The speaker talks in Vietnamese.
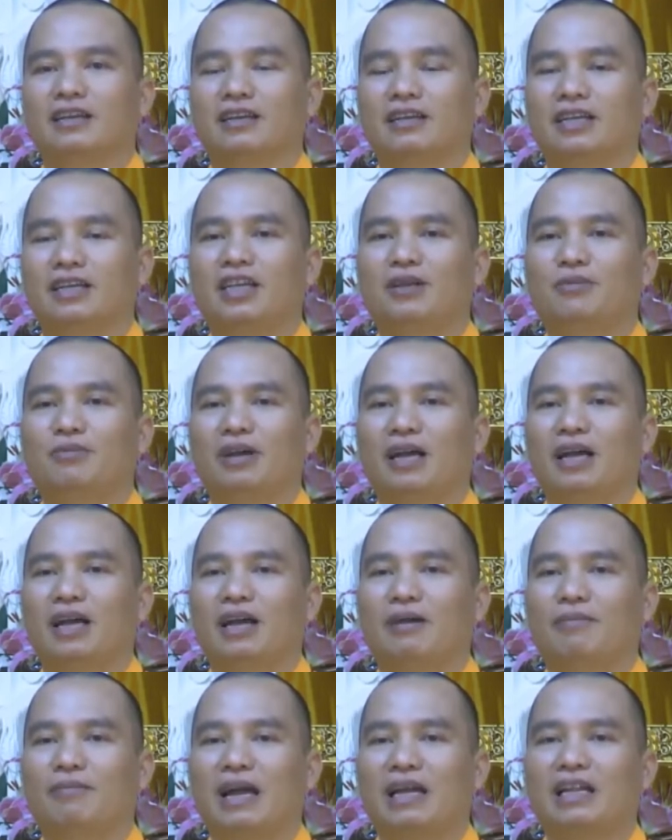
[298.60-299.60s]
khi
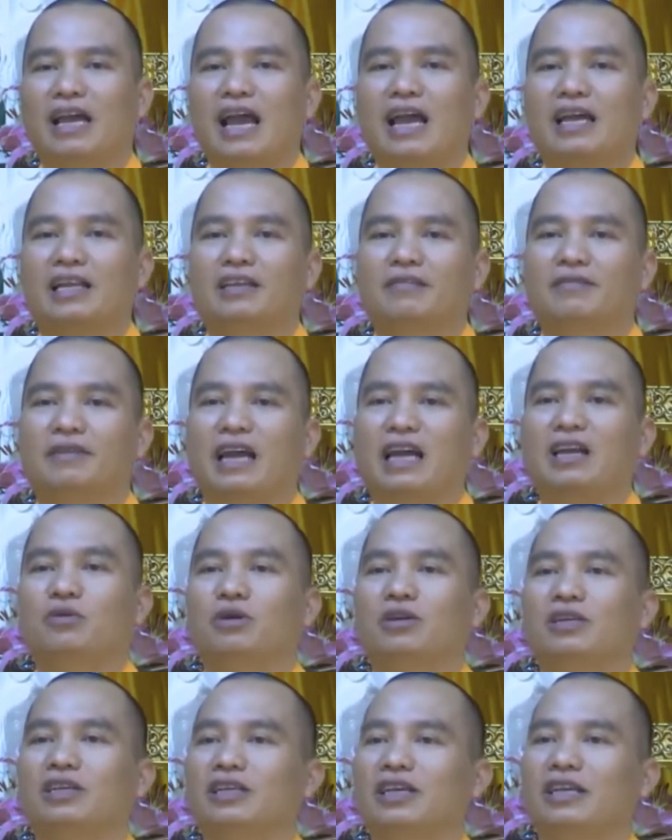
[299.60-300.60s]
mà mang thai thì phải ăn
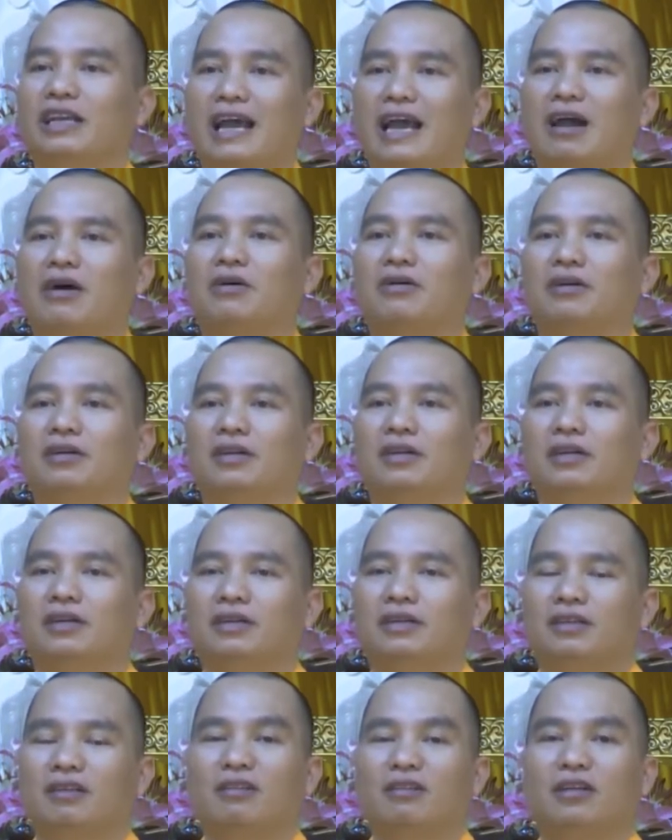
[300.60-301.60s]
uống như thế nào
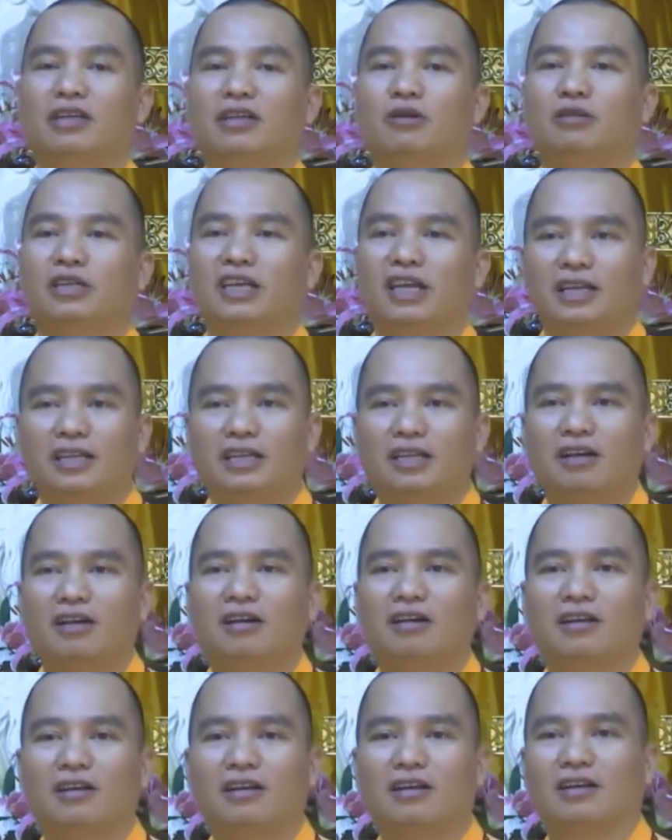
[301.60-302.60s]
cho nó điều tiết
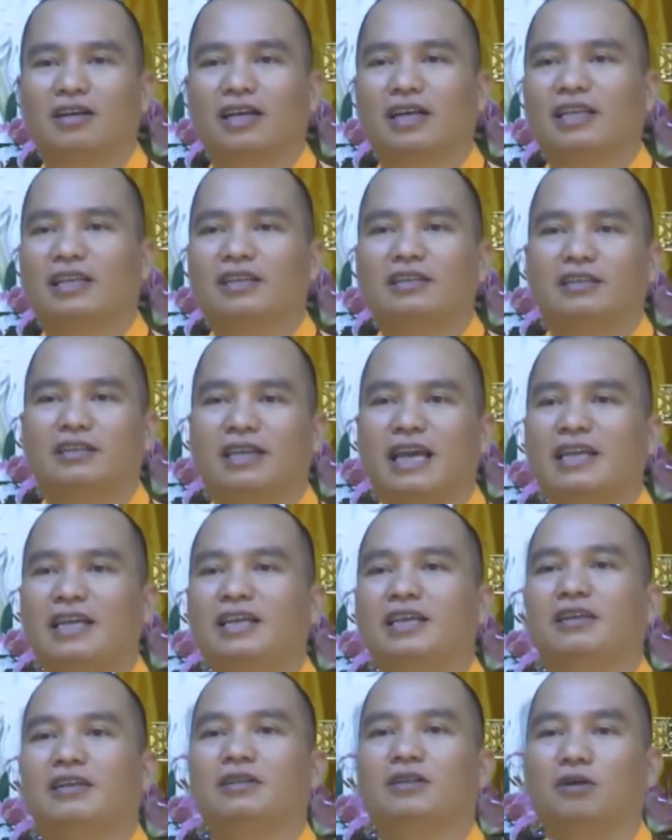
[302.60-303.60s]
cho cái thai
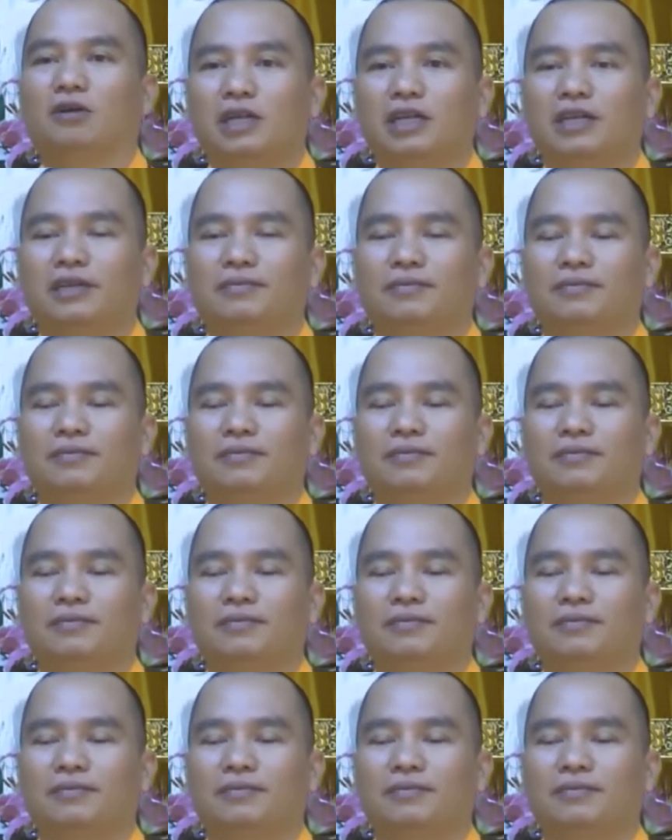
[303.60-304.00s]
nhi nó tốt